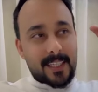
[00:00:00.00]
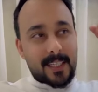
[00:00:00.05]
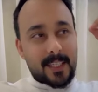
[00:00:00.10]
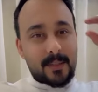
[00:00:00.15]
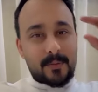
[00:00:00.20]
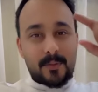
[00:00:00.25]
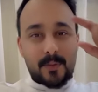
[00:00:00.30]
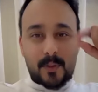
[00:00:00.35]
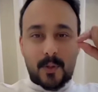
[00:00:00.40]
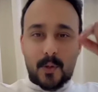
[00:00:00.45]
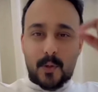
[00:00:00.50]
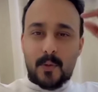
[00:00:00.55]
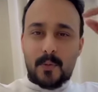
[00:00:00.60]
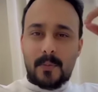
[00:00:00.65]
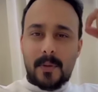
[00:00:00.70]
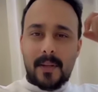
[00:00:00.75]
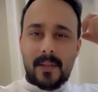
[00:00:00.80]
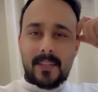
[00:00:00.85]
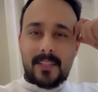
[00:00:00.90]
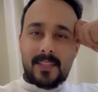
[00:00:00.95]
تفككون
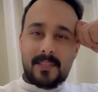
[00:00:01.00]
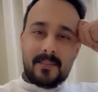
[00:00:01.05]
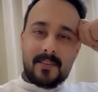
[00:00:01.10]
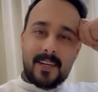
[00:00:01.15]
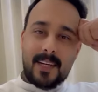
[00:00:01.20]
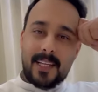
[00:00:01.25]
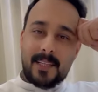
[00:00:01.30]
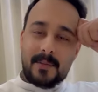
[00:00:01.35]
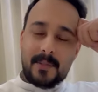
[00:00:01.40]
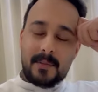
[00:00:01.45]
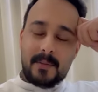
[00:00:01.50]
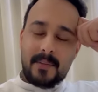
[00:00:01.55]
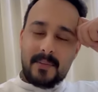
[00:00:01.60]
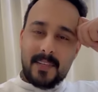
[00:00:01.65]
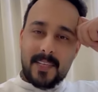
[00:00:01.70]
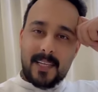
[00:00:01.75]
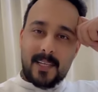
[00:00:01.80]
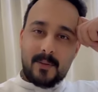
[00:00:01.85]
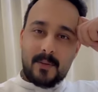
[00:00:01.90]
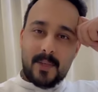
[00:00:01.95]
بعض الشفرات بس ما
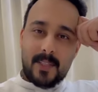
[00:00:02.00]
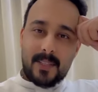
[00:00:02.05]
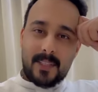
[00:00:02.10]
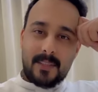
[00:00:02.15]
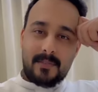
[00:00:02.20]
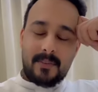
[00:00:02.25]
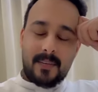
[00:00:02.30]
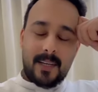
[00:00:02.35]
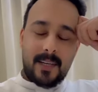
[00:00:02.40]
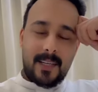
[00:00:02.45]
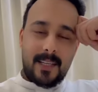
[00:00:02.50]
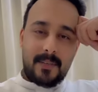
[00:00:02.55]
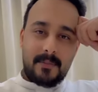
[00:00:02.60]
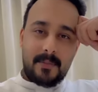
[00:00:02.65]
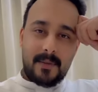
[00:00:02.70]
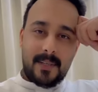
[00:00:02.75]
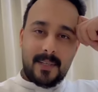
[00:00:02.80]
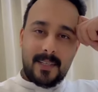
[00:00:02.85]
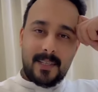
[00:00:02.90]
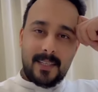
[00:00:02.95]
فكت هالشفرة
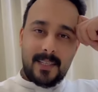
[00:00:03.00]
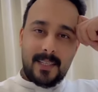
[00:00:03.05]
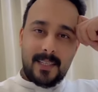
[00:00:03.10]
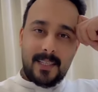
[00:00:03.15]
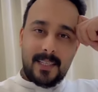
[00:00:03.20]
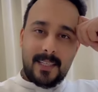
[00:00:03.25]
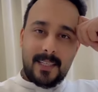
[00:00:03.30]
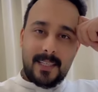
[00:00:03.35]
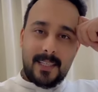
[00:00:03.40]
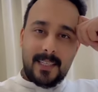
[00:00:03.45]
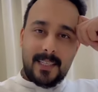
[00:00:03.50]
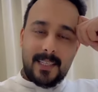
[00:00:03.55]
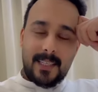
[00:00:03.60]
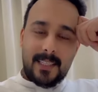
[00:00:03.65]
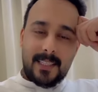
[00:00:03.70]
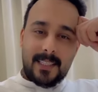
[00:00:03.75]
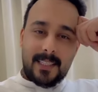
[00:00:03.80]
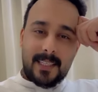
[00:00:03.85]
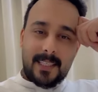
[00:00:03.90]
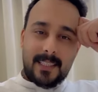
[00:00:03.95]
غريبة
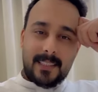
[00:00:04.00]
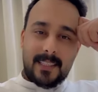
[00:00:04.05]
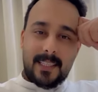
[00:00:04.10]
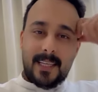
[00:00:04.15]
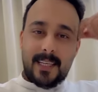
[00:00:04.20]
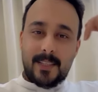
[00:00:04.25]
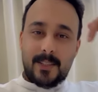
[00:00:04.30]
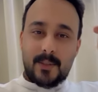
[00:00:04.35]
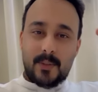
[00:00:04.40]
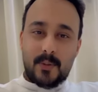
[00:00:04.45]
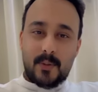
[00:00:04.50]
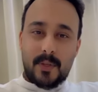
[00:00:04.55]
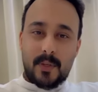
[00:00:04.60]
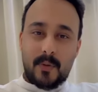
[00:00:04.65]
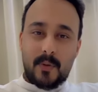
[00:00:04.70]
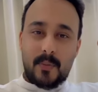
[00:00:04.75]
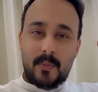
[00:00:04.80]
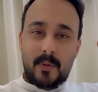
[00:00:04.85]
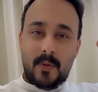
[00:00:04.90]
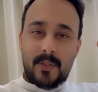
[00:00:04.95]
يعني زي هالصورة
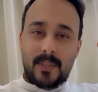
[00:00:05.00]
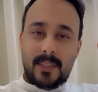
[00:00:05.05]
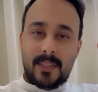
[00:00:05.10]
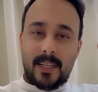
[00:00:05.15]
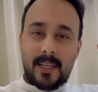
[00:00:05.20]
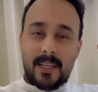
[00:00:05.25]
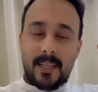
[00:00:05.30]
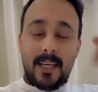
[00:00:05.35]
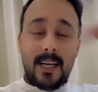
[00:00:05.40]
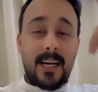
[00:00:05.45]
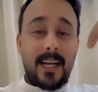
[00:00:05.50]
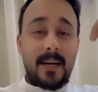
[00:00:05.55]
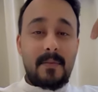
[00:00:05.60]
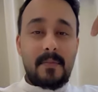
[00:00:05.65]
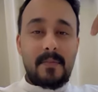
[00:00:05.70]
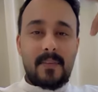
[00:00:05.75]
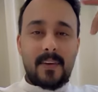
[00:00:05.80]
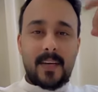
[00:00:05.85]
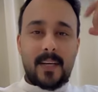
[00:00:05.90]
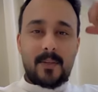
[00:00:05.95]
والبوستر إلى الآن ما
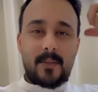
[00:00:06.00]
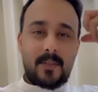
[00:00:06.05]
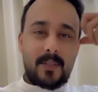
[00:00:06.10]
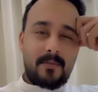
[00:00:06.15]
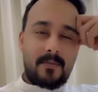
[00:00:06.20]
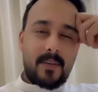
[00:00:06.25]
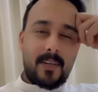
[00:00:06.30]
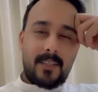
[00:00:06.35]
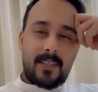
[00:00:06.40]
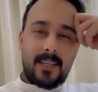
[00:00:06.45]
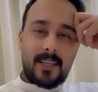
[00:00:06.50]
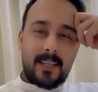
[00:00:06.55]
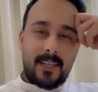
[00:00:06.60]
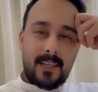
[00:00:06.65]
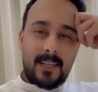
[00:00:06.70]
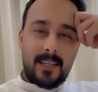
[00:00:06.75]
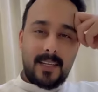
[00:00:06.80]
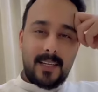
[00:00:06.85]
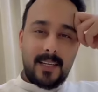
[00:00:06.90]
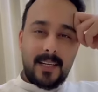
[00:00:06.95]
فكت شفرتها
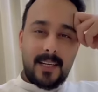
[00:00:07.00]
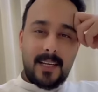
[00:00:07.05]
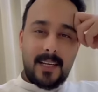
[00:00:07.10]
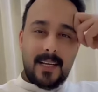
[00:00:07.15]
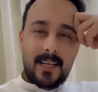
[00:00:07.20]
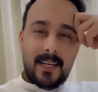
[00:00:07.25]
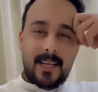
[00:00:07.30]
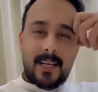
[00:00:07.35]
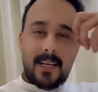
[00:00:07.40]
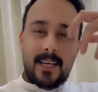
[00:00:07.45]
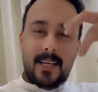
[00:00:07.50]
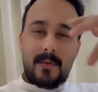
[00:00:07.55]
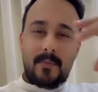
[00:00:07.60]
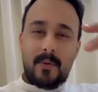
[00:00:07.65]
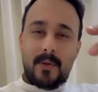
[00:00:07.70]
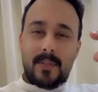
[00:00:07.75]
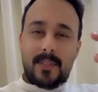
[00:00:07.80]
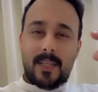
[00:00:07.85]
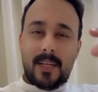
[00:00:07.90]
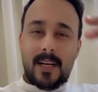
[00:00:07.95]

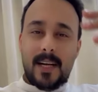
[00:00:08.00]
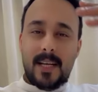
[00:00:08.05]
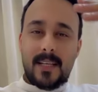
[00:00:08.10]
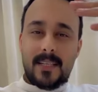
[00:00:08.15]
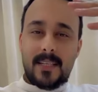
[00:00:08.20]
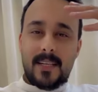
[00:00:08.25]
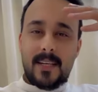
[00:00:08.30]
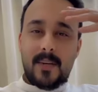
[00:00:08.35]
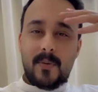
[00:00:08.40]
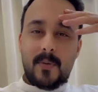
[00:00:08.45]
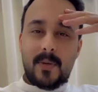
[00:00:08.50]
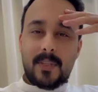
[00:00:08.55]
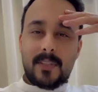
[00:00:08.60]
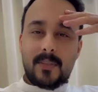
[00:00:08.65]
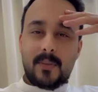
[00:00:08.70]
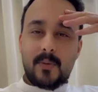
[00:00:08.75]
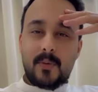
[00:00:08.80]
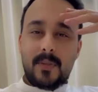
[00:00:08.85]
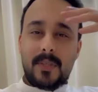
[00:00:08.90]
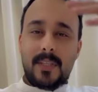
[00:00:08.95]
البوستر نازل له وقت
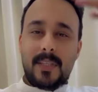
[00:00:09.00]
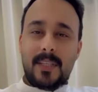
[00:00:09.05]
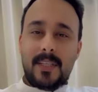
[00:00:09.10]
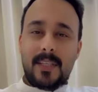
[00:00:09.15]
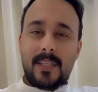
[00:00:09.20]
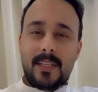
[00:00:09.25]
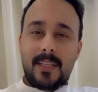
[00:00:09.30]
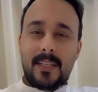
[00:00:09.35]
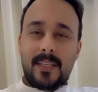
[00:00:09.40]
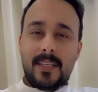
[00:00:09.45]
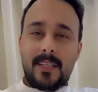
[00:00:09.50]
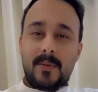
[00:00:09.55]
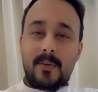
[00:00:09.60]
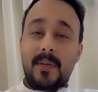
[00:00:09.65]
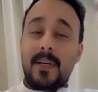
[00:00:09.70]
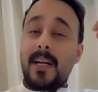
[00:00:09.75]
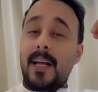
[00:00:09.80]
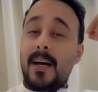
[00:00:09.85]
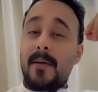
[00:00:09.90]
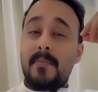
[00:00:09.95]
طويل وإلى
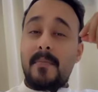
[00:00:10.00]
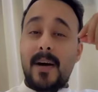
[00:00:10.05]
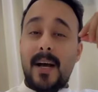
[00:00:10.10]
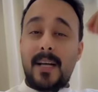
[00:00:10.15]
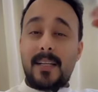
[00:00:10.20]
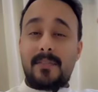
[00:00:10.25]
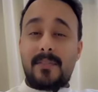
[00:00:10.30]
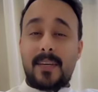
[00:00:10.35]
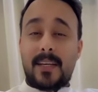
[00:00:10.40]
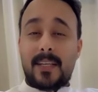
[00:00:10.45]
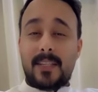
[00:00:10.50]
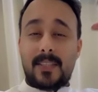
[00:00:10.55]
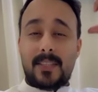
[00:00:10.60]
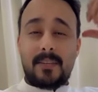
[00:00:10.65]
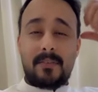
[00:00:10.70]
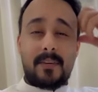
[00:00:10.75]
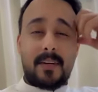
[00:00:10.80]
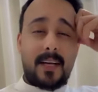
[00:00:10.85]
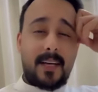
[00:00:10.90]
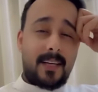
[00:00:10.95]
الآن ما حد فك
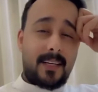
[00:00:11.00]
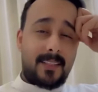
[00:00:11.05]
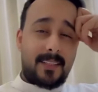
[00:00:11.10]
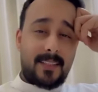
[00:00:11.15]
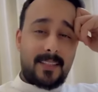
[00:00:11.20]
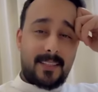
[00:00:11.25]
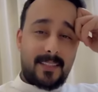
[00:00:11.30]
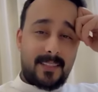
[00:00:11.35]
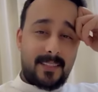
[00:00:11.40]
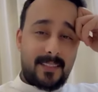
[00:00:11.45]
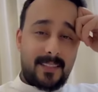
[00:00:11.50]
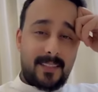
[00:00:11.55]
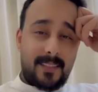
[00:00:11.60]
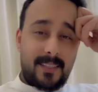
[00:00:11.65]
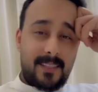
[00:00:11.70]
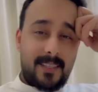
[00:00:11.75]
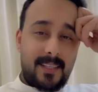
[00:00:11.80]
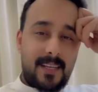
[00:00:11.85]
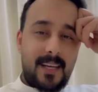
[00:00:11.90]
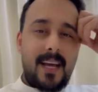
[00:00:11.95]
الشفرة حقته
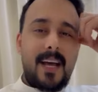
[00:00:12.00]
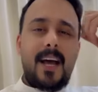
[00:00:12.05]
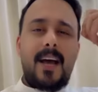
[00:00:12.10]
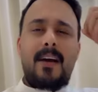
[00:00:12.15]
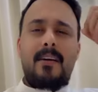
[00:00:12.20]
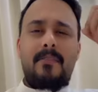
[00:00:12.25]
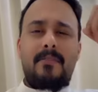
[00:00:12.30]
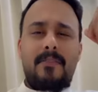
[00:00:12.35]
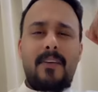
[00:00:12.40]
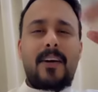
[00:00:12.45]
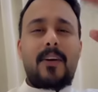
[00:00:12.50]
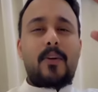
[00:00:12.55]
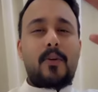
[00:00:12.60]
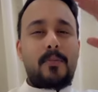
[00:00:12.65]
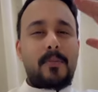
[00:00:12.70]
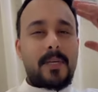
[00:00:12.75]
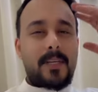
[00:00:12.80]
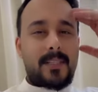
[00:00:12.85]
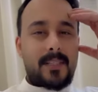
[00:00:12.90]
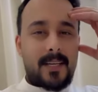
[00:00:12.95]
فكروا
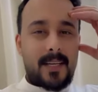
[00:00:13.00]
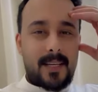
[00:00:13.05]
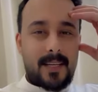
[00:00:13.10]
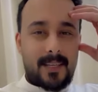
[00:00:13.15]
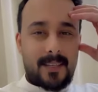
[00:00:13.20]
معي زين